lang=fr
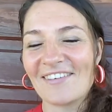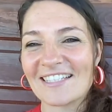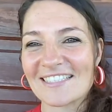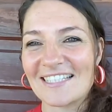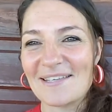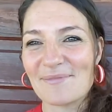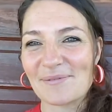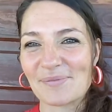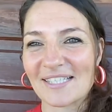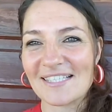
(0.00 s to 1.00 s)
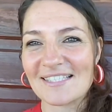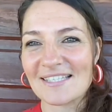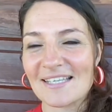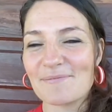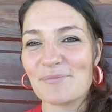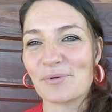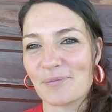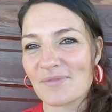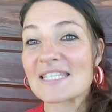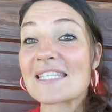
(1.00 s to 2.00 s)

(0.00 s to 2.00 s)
Avec j'ai les mains prises. Bon,